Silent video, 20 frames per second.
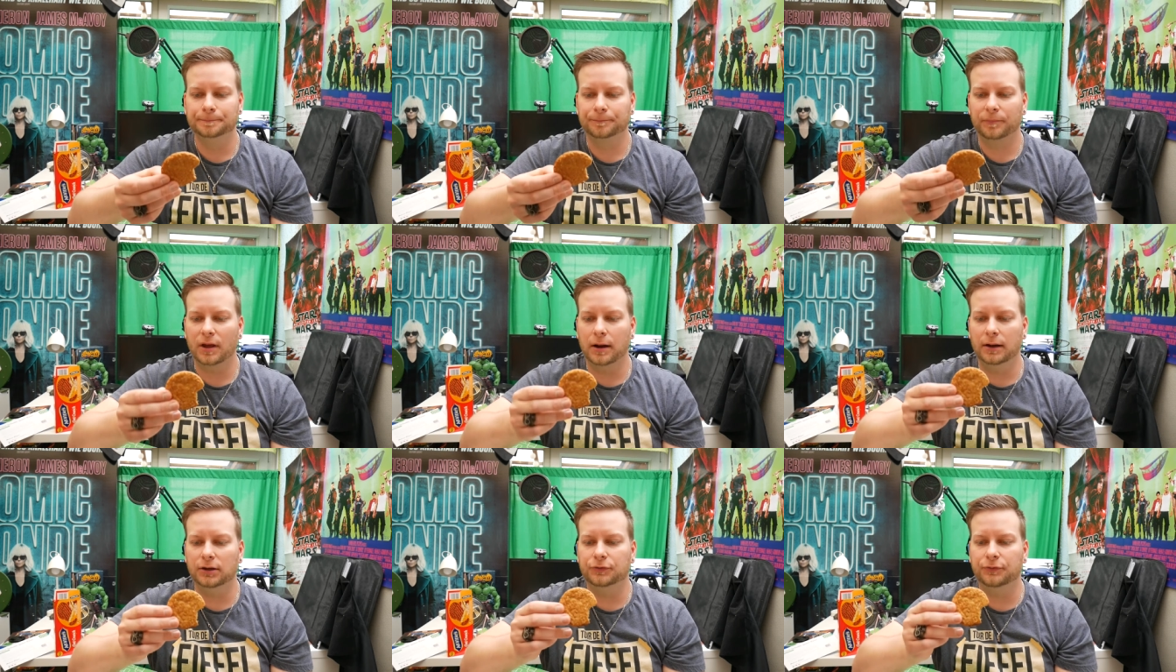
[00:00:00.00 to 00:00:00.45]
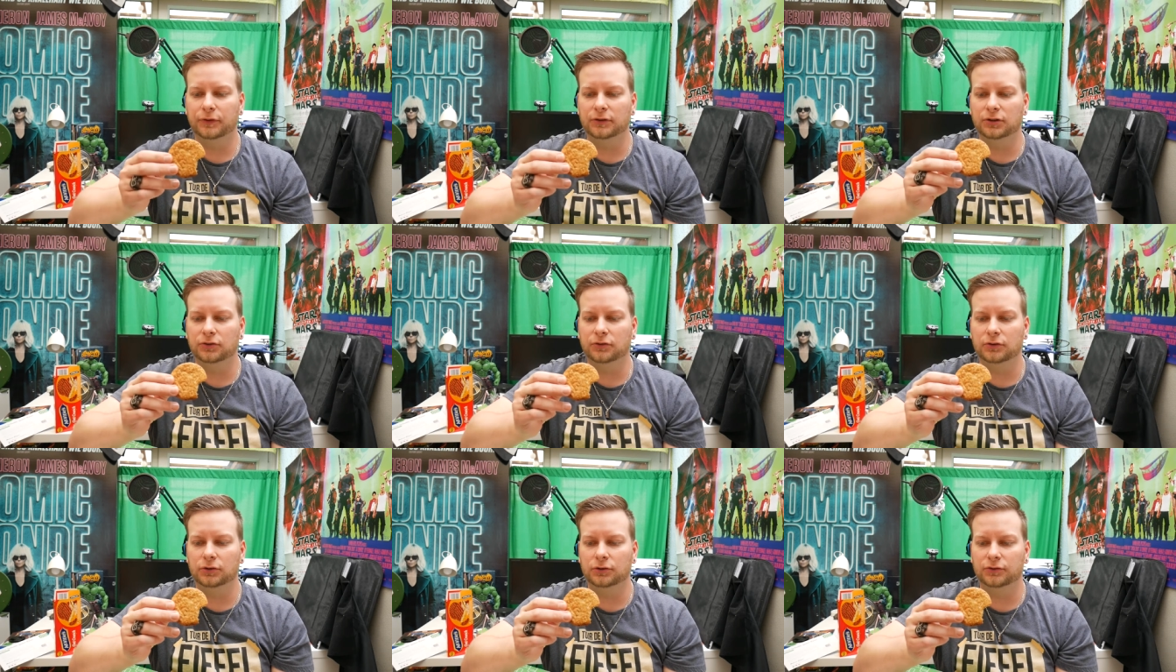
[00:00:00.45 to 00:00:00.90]
Aber ich finde,
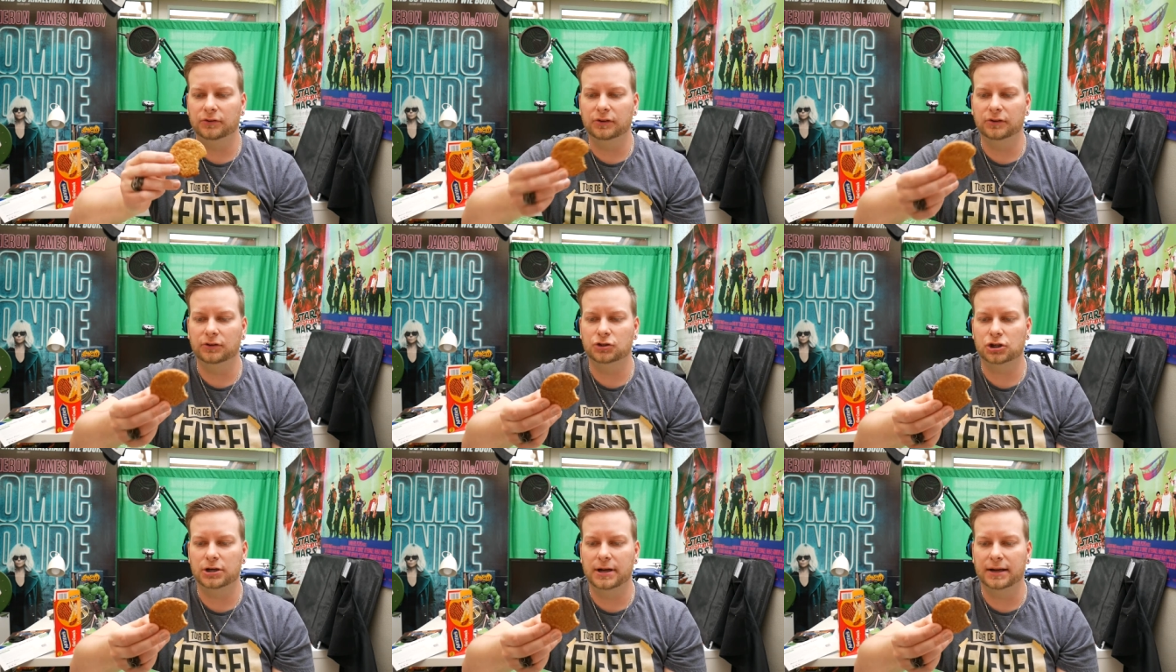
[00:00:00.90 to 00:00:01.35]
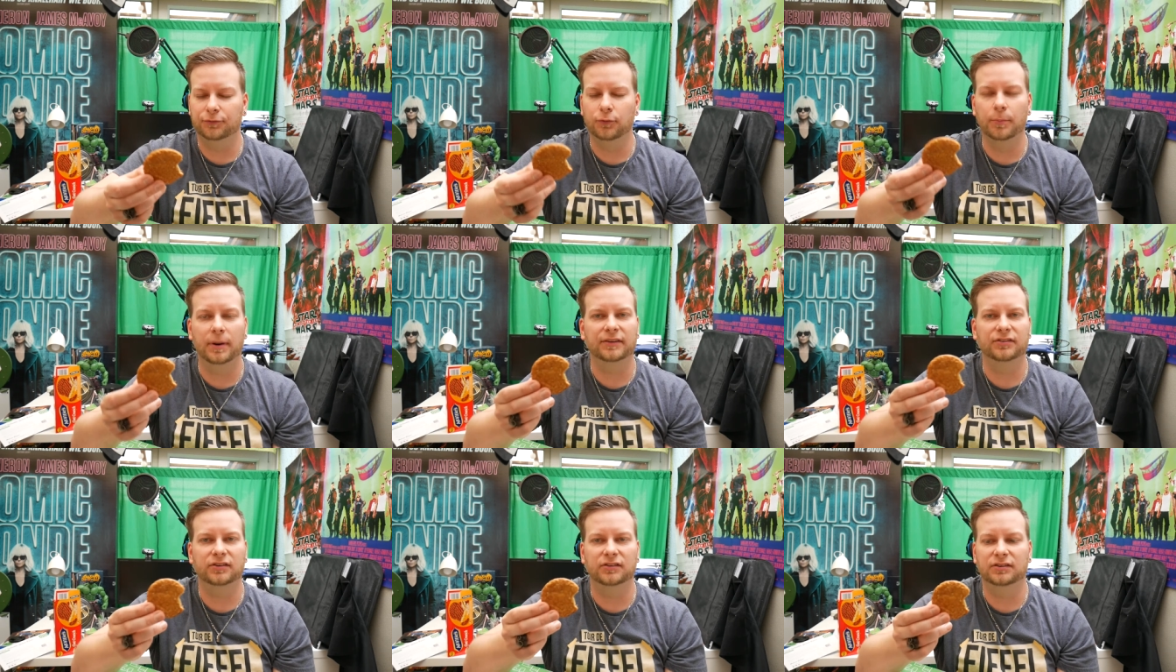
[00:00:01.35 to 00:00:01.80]
die sind nicht, sind nicht schlecht,
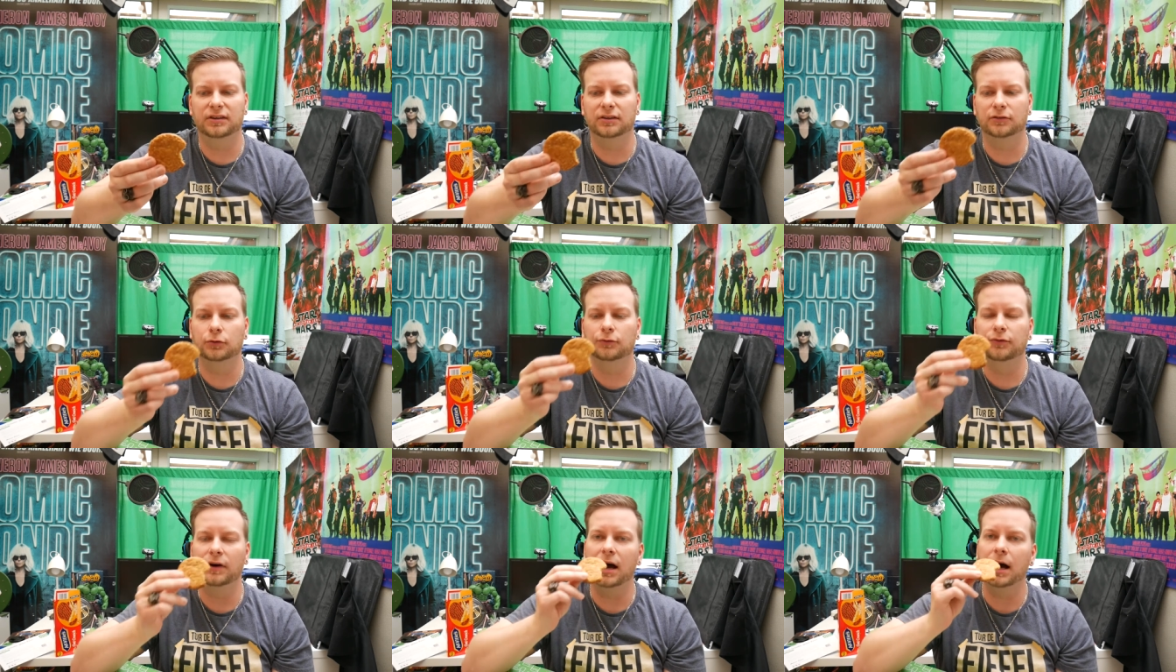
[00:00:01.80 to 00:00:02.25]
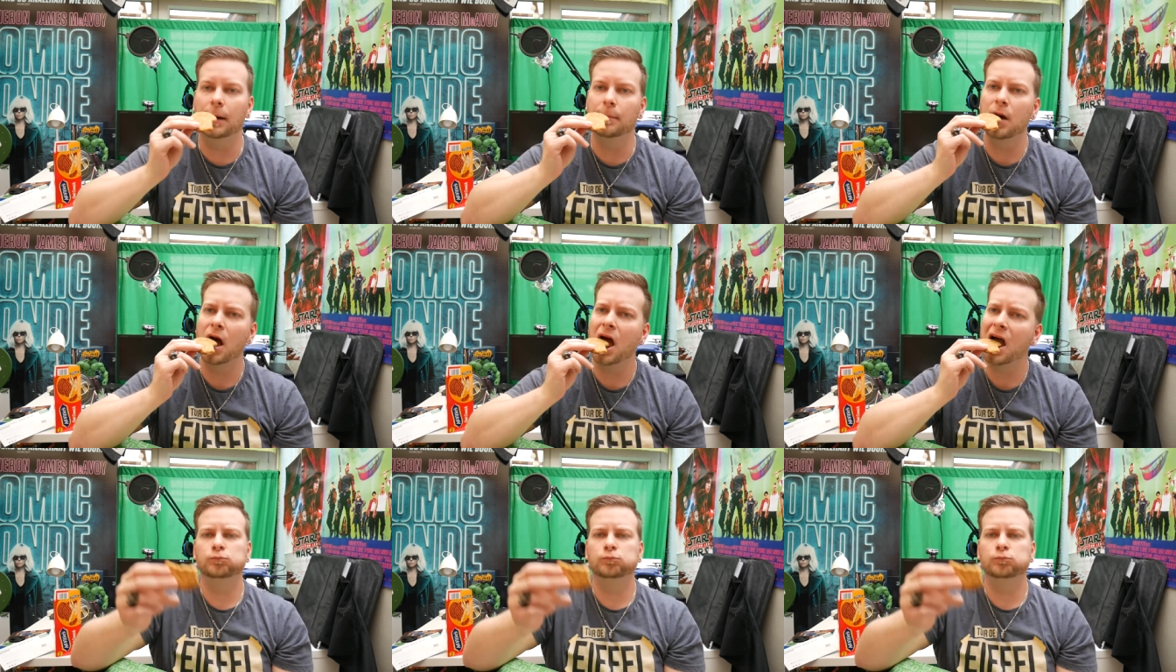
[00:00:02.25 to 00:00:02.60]
wobei es ist hier zu warm.